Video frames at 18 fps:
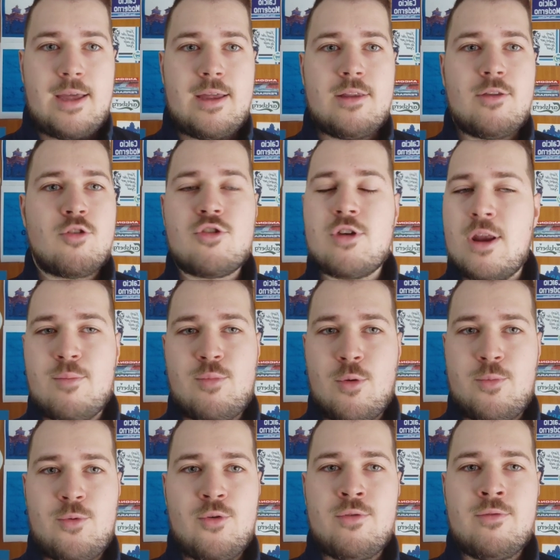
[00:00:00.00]
non se ne
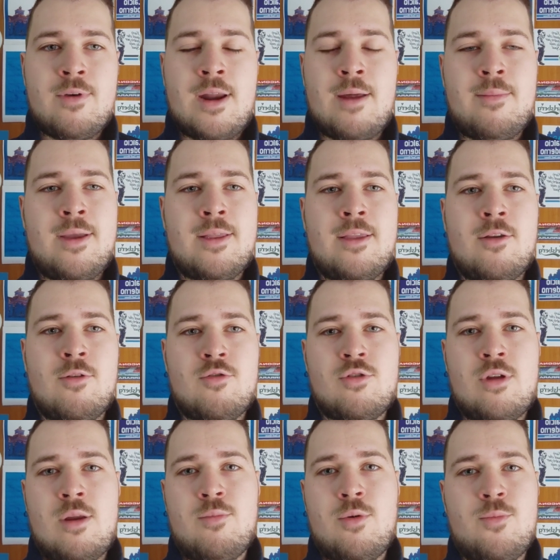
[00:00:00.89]
può più, veramente non
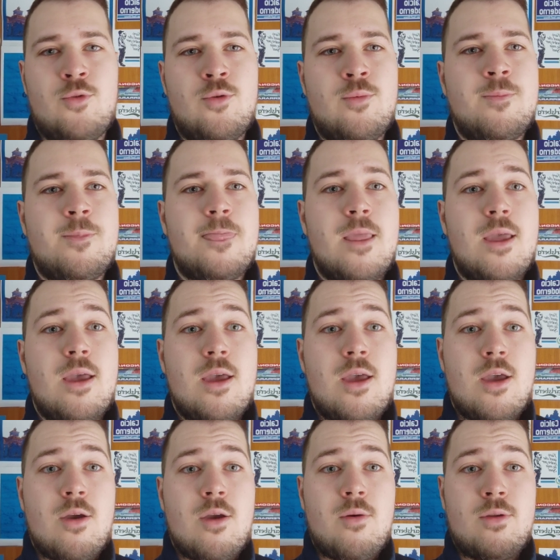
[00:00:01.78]
se ne può più.
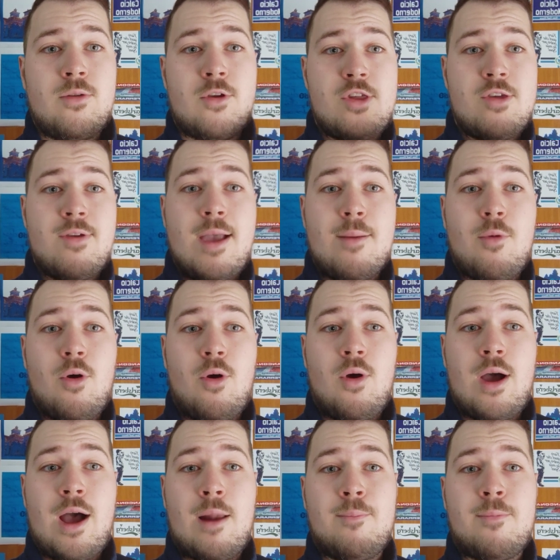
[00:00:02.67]
Noi ci
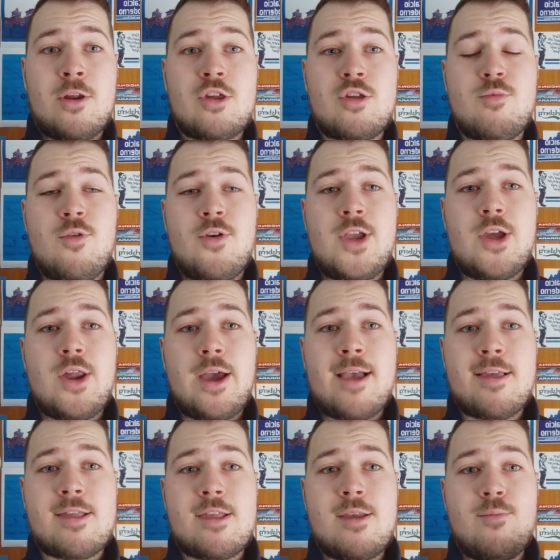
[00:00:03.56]
vediamo al prossimo video,
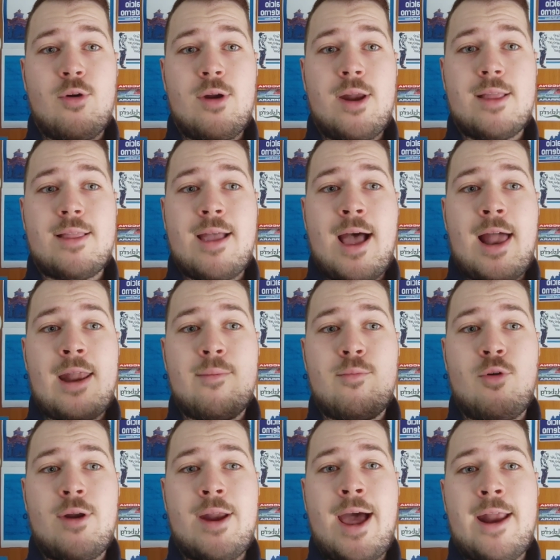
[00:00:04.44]
ragazzi, buon Natale,
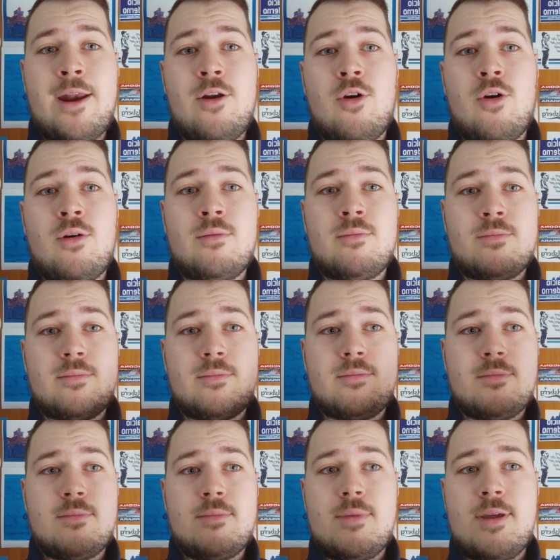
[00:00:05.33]
buon anno
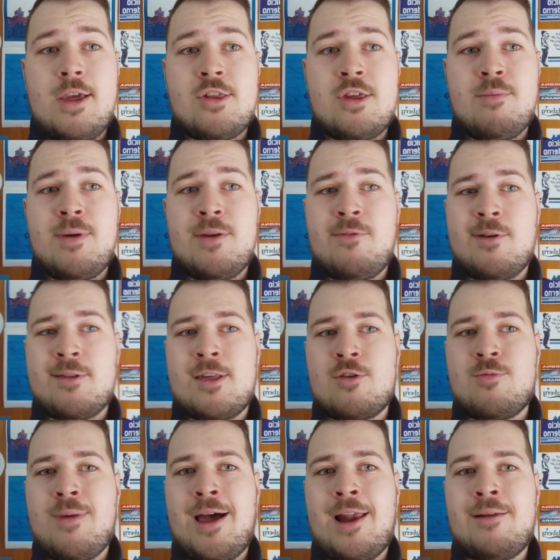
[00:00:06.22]
e se per forza
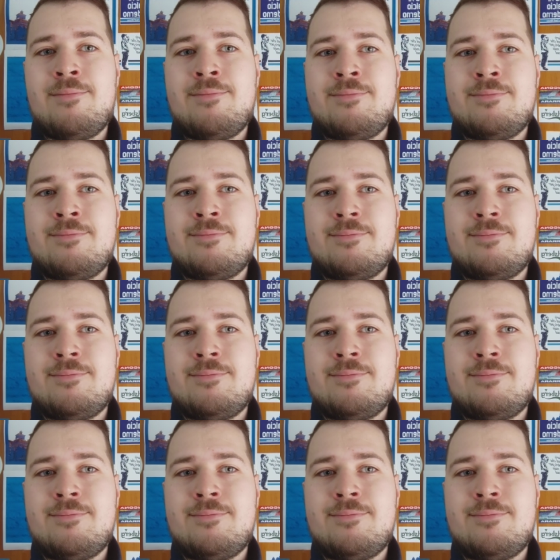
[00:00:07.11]
sparo